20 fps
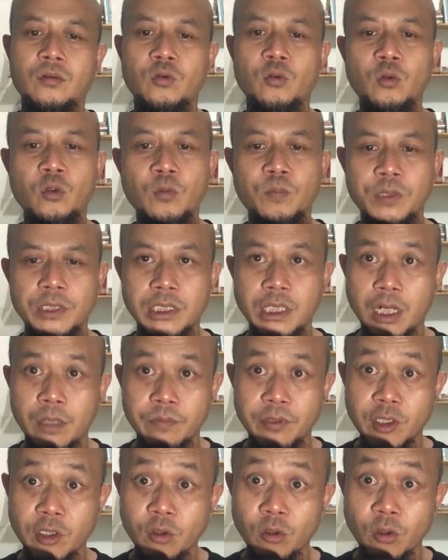guru
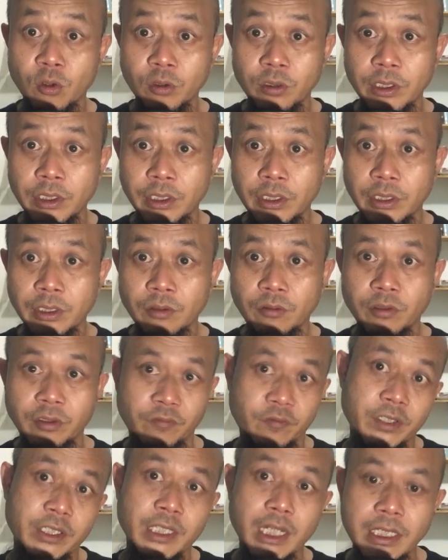besar psikologi
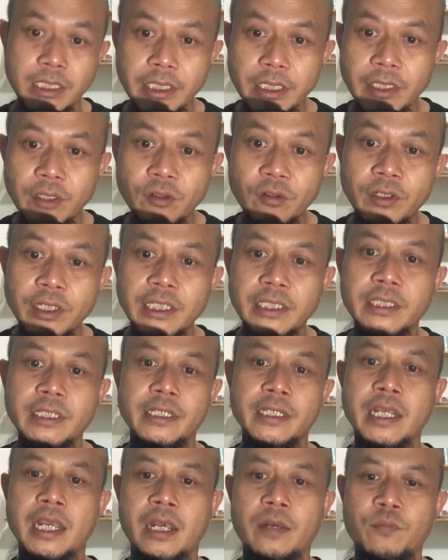Universitas
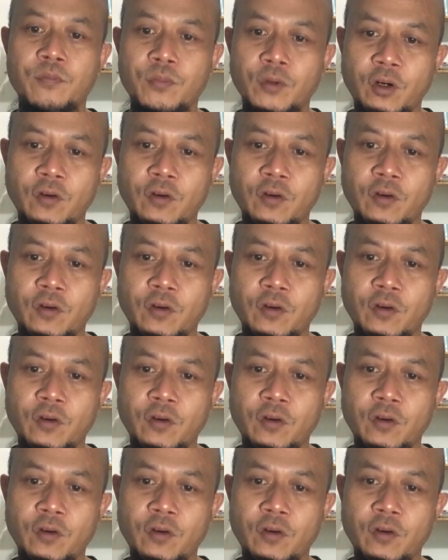Indonesia,